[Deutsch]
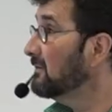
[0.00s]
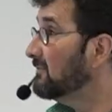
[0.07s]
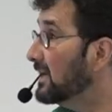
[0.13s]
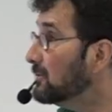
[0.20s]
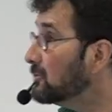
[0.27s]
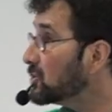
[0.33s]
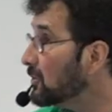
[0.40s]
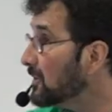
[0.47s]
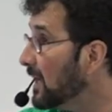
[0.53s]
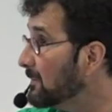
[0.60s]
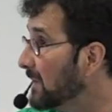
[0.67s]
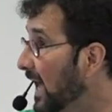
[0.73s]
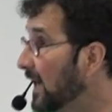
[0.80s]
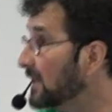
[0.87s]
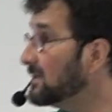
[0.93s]
Wenn du schon
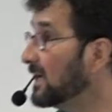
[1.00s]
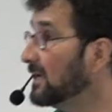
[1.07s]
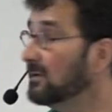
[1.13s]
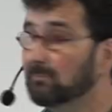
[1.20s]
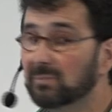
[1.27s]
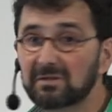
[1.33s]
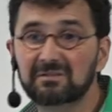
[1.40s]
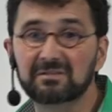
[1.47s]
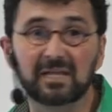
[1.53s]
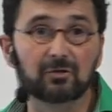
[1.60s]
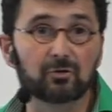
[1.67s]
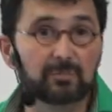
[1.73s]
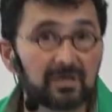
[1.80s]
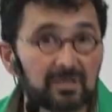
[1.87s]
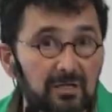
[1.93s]
am Nachdenken bist,
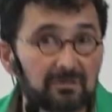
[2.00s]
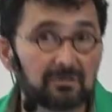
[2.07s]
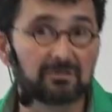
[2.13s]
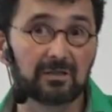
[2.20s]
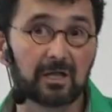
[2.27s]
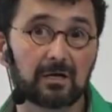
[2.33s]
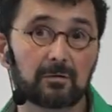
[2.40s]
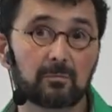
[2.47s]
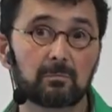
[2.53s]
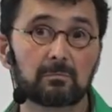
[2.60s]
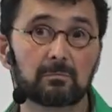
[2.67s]
denk über Jesus nach.